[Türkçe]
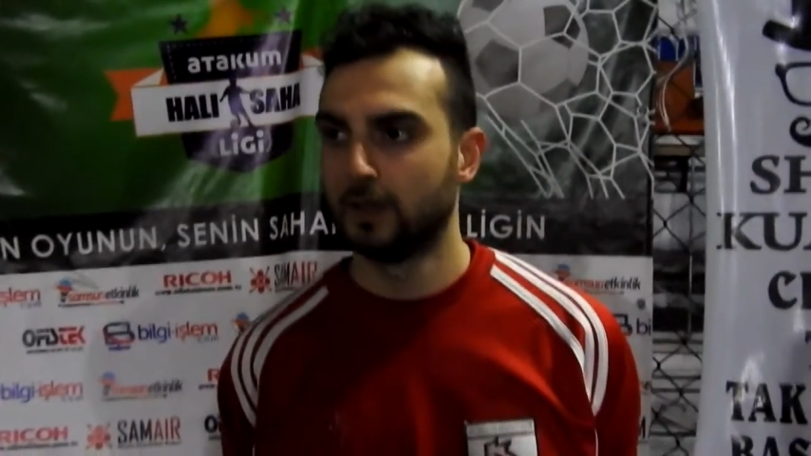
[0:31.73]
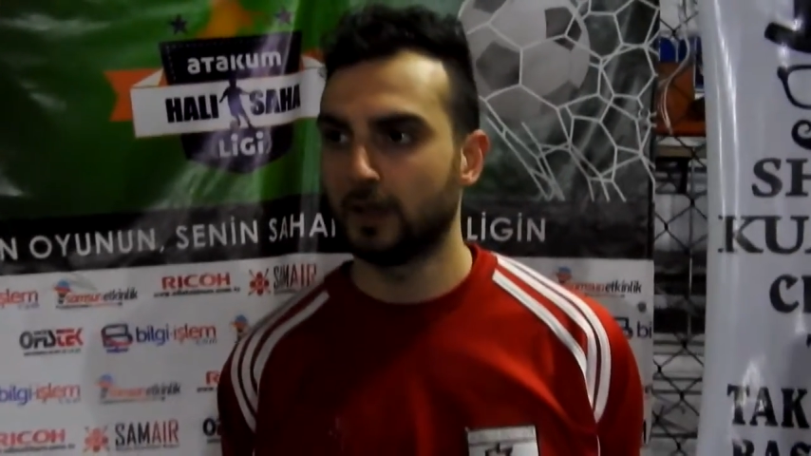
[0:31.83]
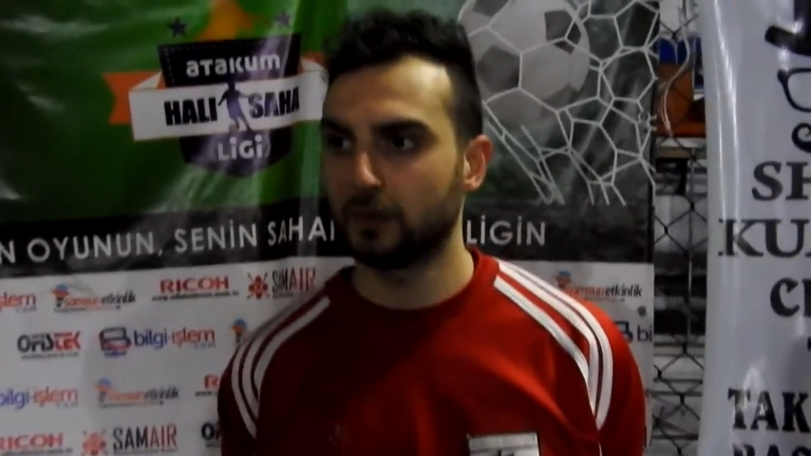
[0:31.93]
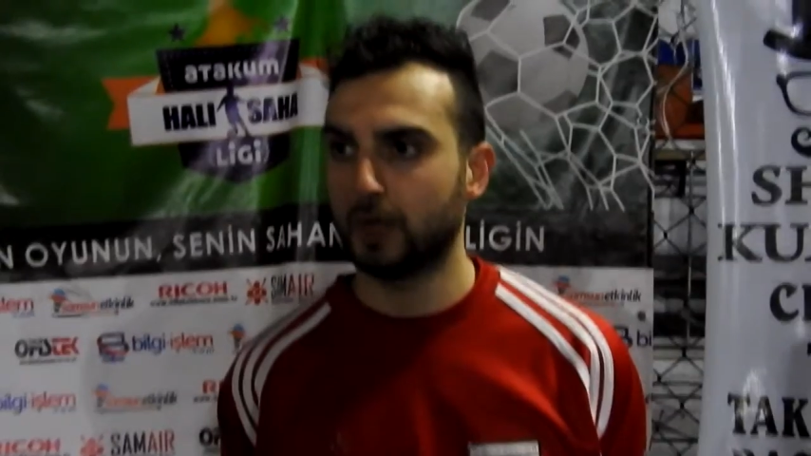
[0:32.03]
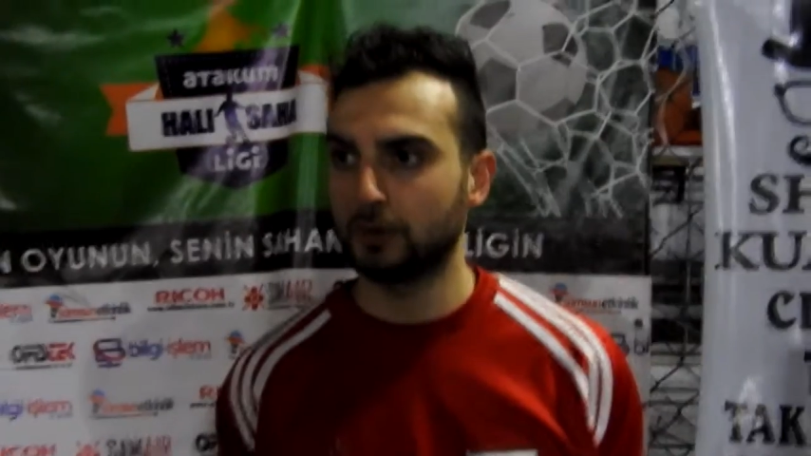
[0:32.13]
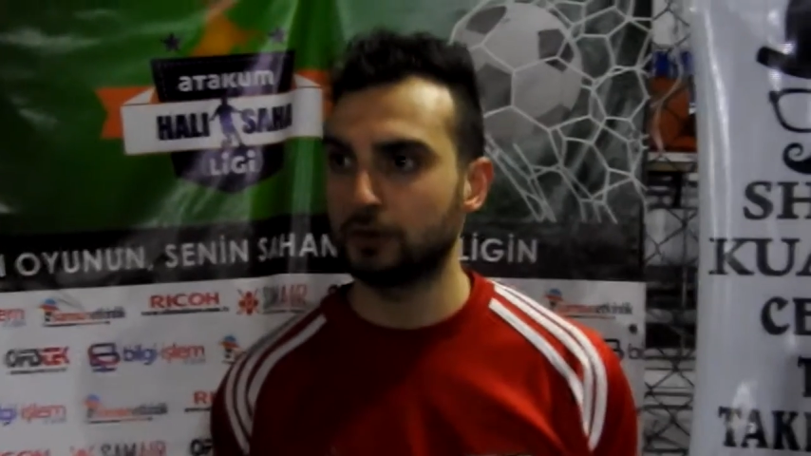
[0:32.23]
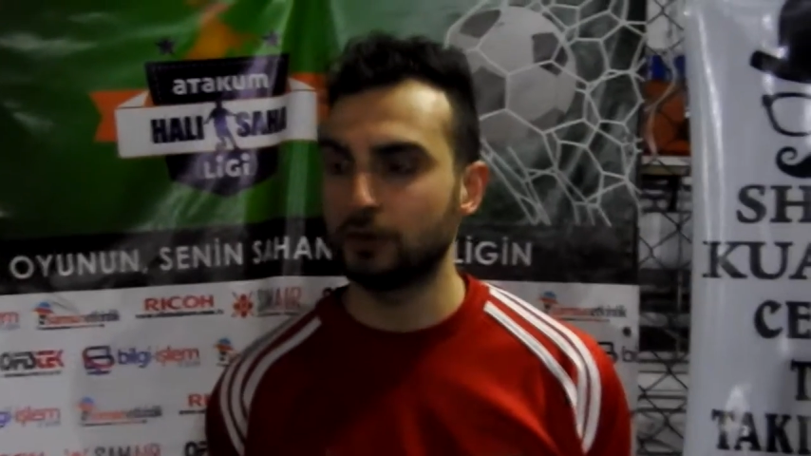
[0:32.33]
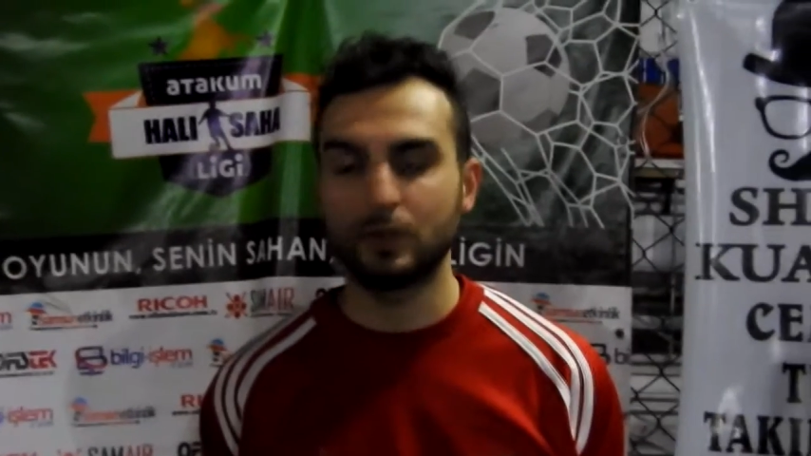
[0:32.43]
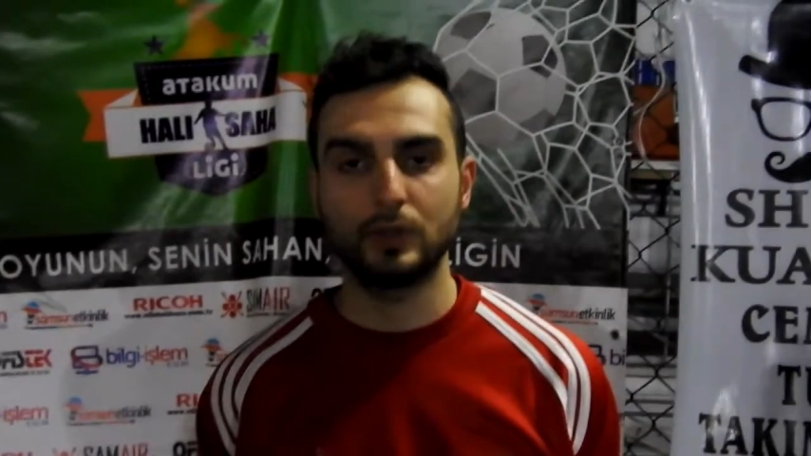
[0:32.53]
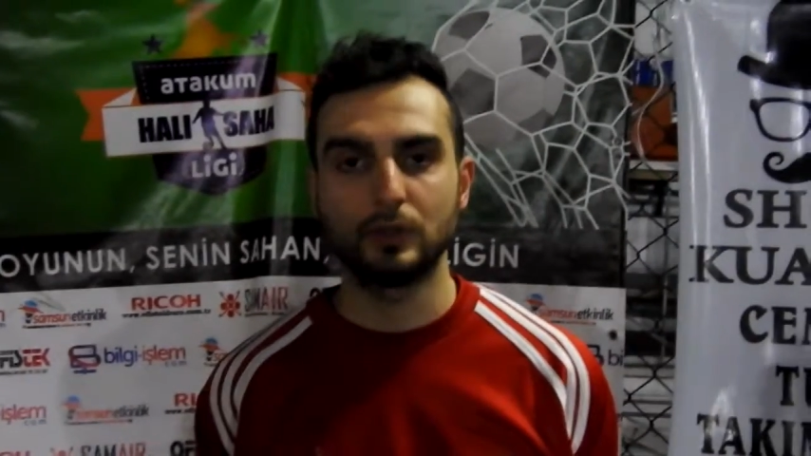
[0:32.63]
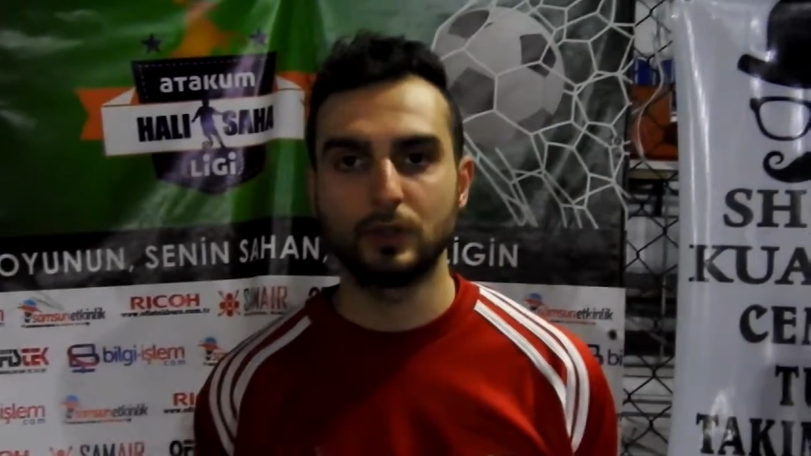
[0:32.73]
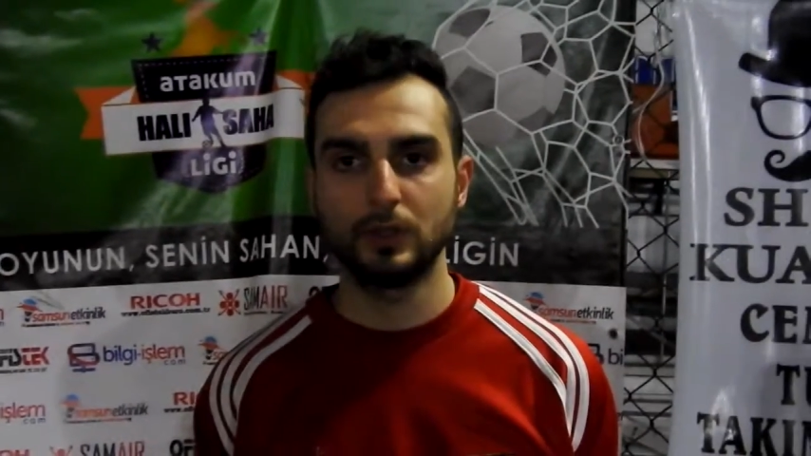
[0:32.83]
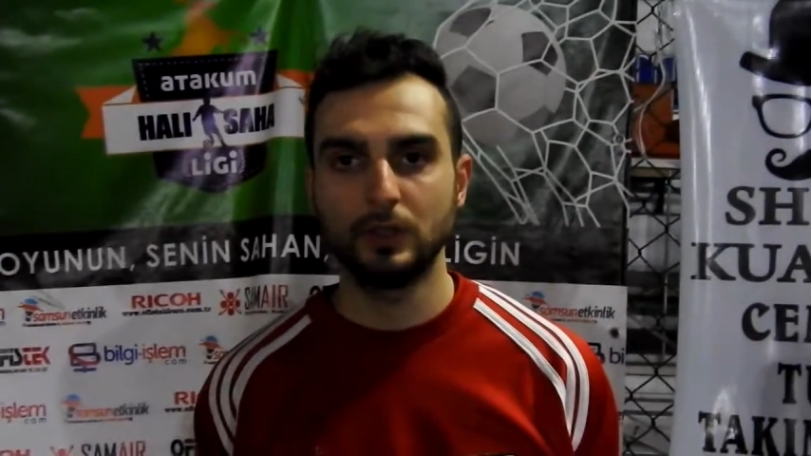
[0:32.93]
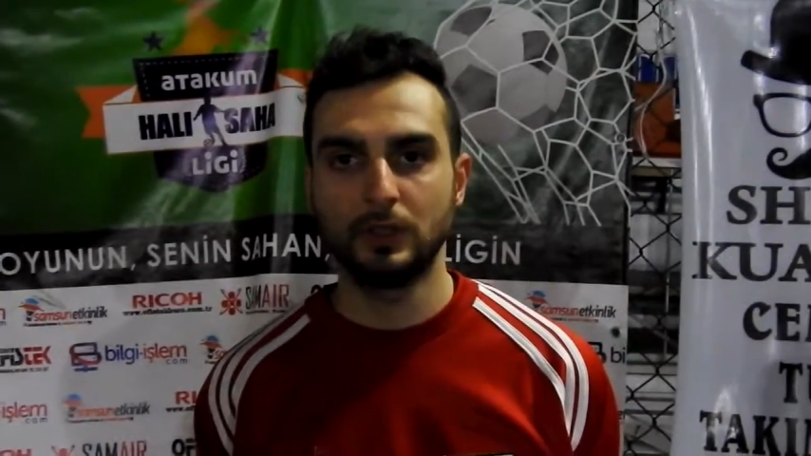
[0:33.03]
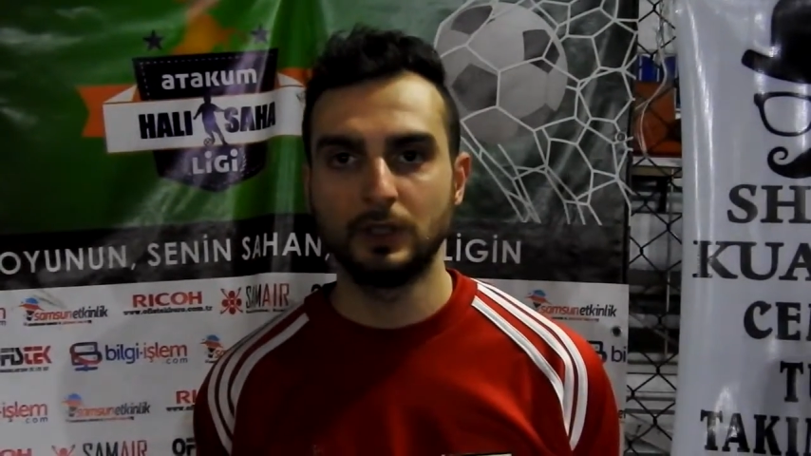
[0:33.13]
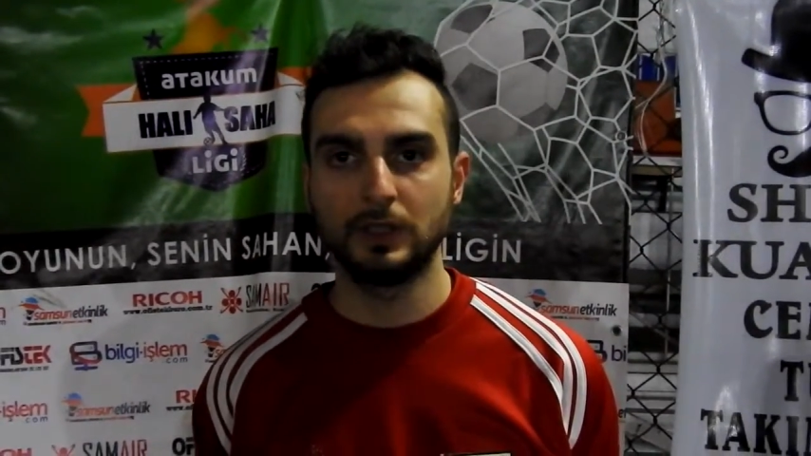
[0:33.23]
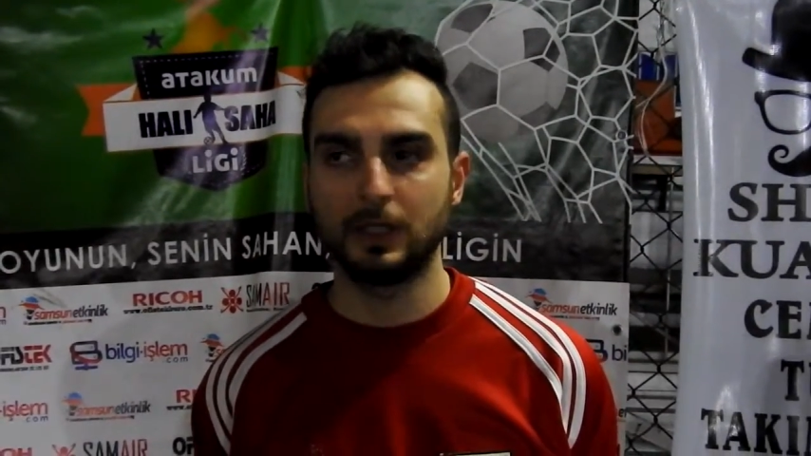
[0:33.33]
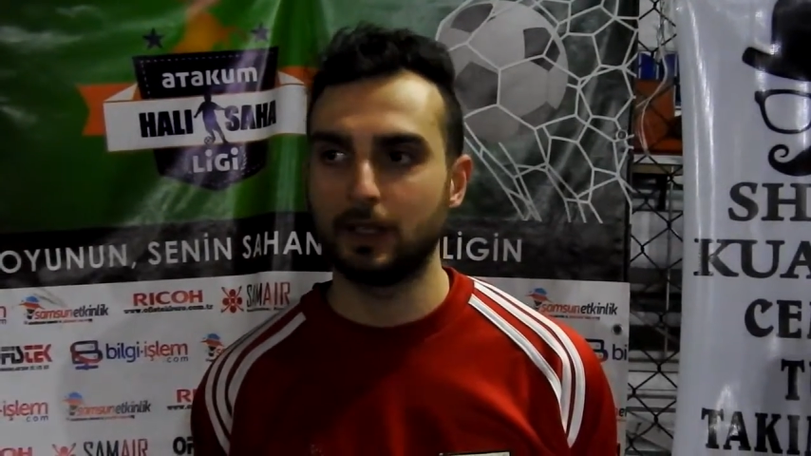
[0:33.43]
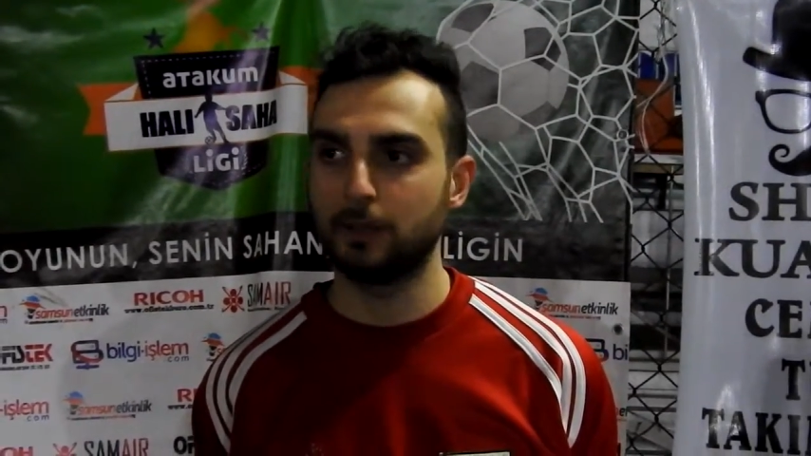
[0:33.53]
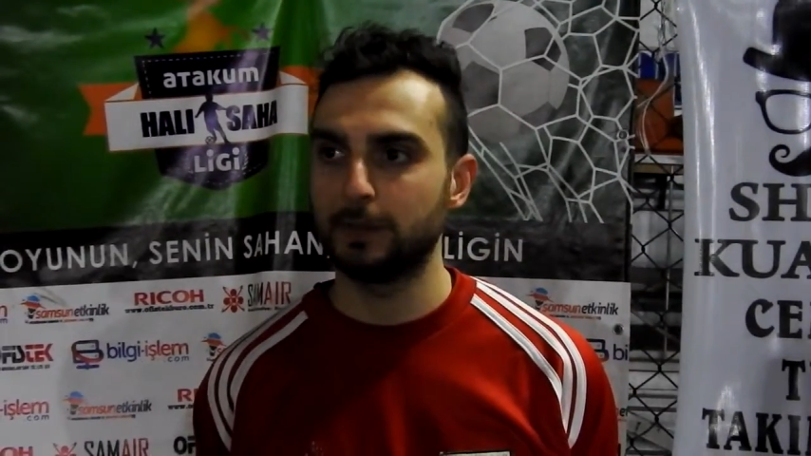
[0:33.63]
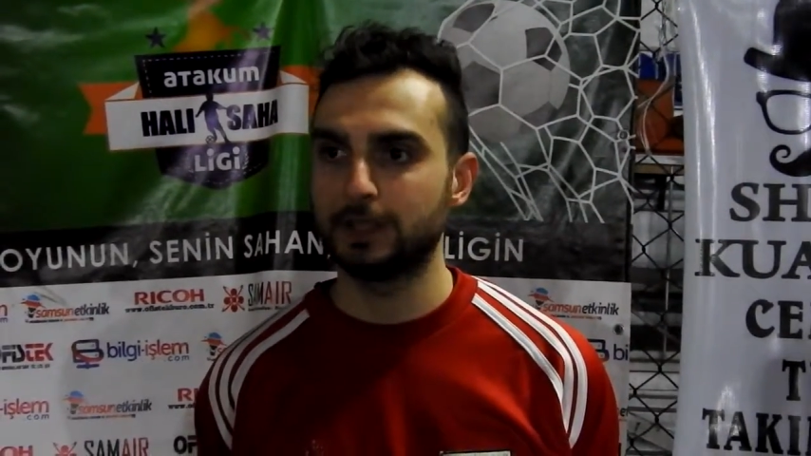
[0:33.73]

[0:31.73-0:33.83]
Aa, güzel turnuva oluyor. Ee,